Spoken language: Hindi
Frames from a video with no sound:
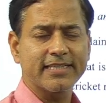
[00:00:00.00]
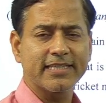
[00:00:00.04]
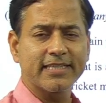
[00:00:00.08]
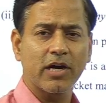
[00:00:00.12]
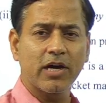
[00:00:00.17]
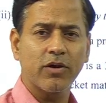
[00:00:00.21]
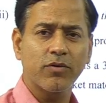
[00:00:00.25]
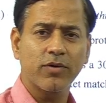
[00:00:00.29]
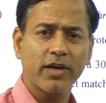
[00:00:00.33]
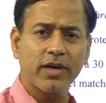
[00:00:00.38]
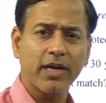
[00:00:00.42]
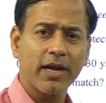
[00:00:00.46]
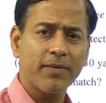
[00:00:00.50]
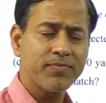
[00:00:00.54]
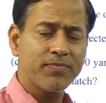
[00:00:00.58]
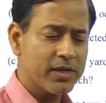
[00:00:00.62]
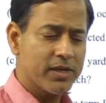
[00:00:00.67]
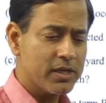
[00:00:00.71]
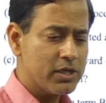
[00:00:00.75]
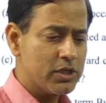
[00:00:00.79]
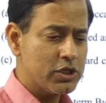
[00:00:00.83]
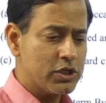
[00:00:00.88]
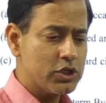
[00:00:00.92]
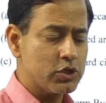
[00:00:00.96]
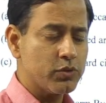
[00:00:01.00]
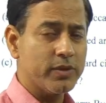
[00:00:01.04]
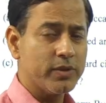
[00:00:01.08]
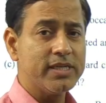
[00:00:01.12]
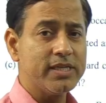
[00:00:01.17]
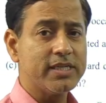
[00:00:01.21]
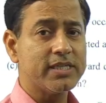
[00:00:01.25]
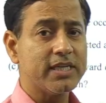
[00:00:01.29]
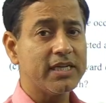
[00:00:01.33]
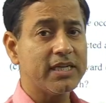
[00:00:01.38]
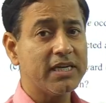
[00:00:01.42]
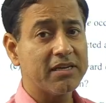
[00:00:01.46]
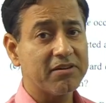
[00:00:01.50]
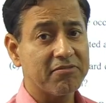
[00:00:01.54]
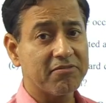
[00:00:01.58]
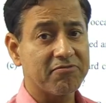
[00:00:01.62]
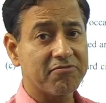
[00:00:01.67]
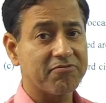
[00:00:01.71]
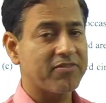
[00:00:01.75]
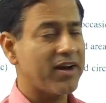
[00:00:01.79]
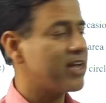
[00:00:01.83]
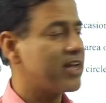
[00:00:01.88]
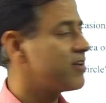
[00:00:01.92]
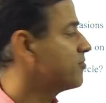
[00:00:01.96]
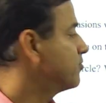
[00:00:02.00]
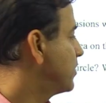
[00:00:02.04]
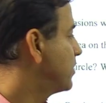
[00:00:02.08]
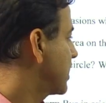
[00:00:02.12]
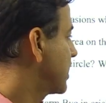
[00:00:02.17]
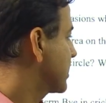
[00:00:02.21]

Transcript: कितना हो गया ट्वेंटी फाइव